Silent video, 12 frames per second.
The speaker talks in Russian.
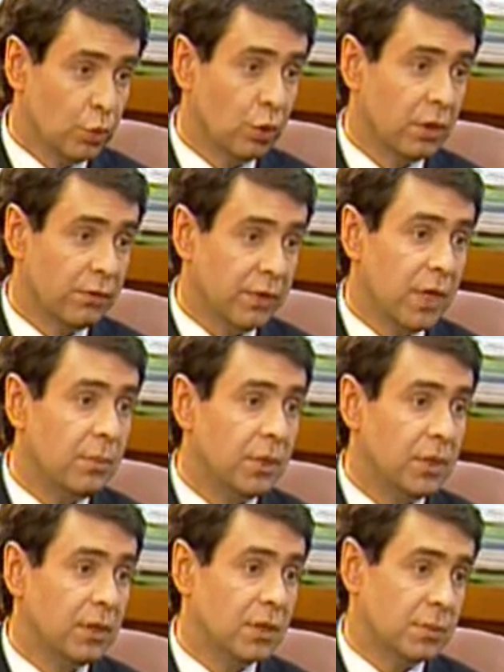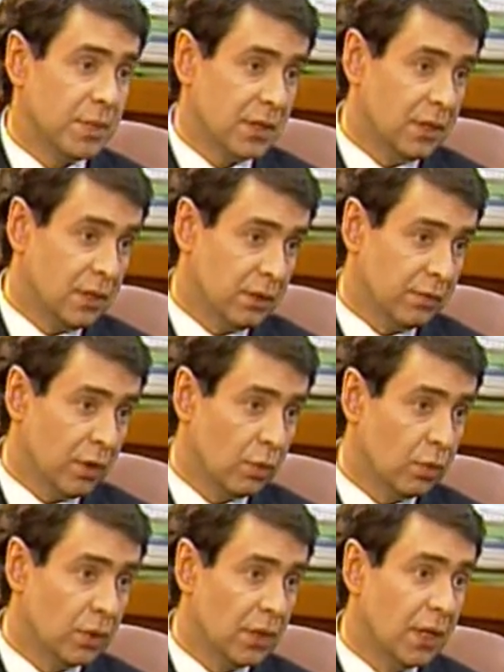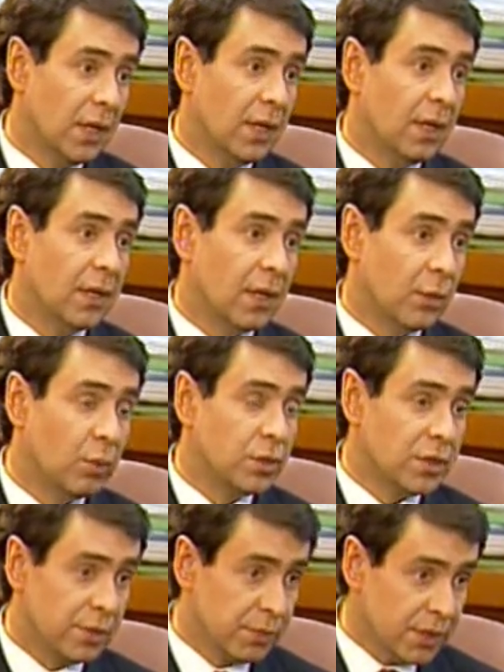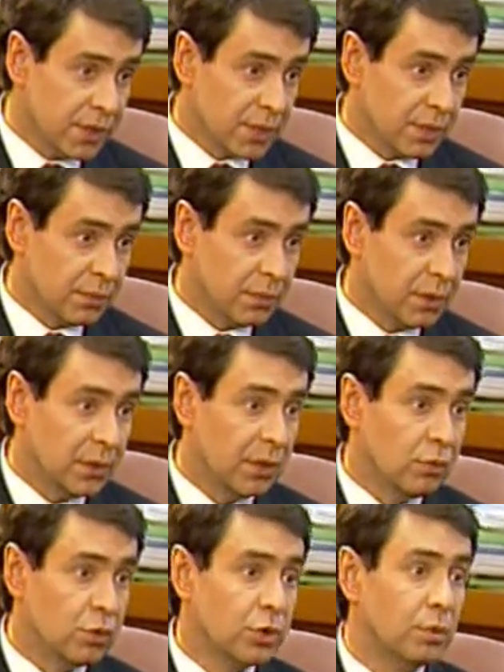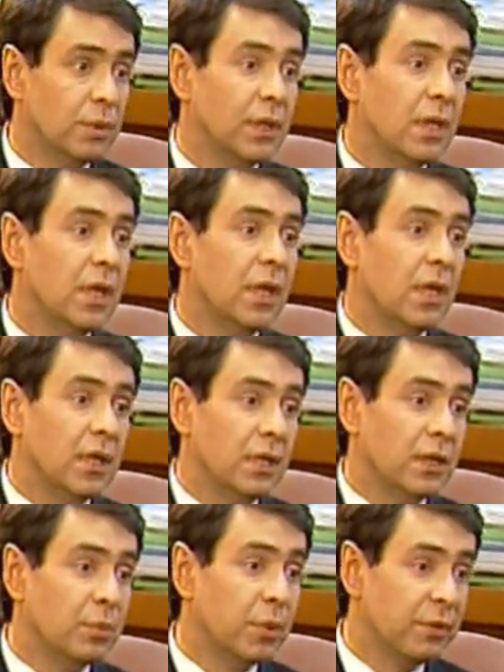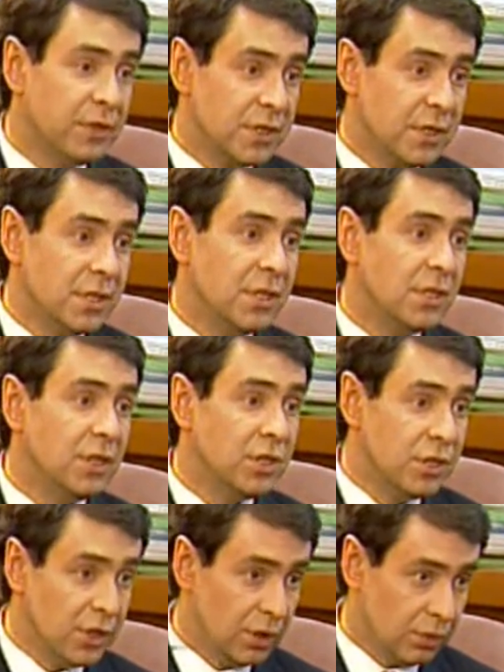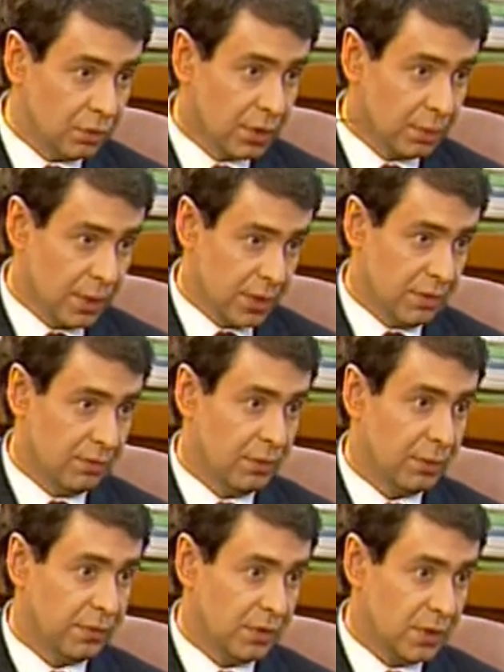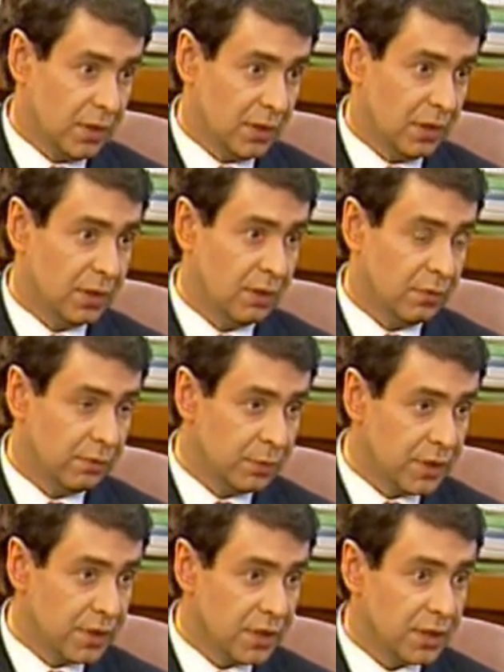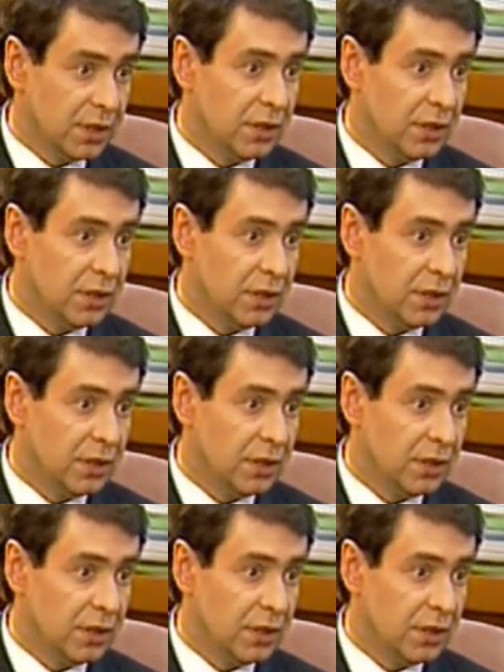много времени за последние два года работе с бизнесом для того, чтобы э, провести идею корпоративного поведения в бизнес.